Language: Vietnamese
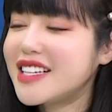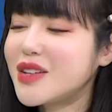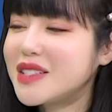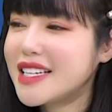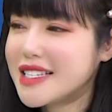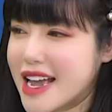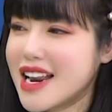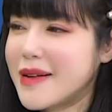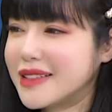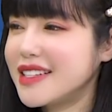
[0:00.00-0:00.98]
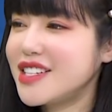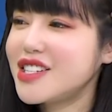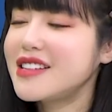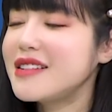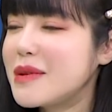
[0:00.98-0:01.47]
Jsol chia sẻ là bạn thích
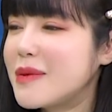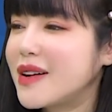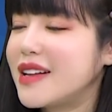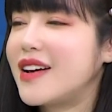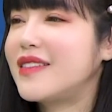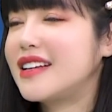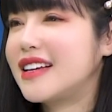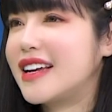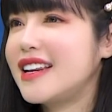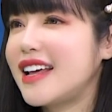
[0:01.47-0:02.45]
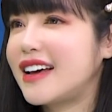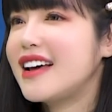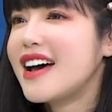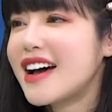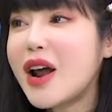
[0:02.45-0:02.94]
Justin Bieber thì Elly nghĩ là
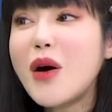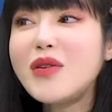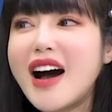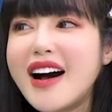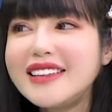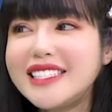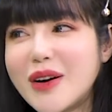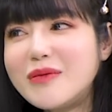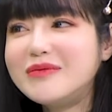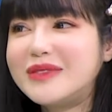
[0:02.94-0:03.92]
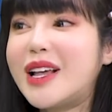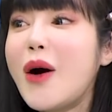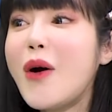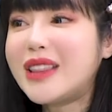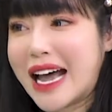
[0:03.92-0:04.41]
đâu đó trong sâu